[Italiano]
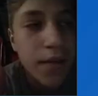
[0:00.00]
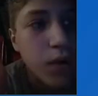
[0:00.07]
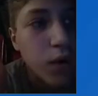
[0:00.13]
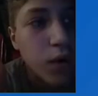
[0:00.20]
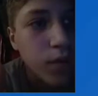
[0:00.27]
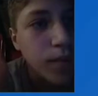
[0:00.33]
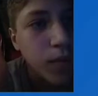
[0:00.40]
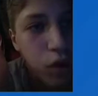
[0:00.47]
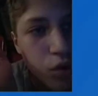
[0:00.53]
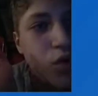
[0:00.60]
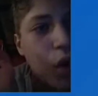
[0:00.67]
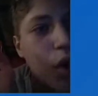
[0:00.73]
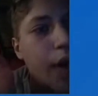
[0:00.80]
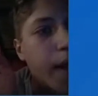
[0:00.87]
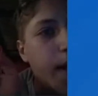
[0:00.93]
so, eh.
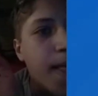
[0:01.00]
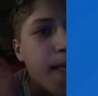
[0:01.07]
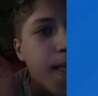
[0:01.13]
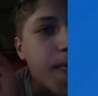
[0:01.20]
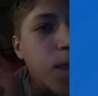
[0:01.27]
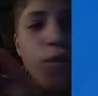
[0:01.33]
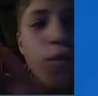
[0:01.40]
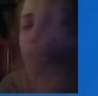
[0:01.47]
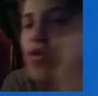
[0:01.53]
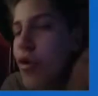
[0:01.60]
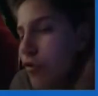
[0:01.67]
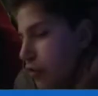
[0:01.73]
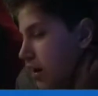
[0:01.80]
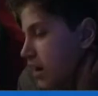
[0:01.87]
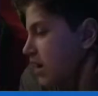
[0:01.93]
Non volevo farla,
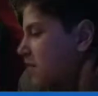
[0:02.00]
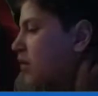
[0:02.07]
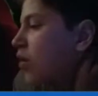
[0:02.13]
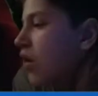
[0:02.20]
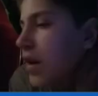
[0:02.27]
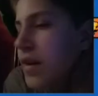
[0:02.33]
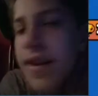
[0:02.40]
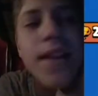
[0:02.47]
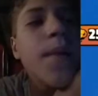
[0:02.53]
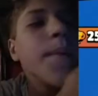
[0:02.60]
però è andata bene, quindi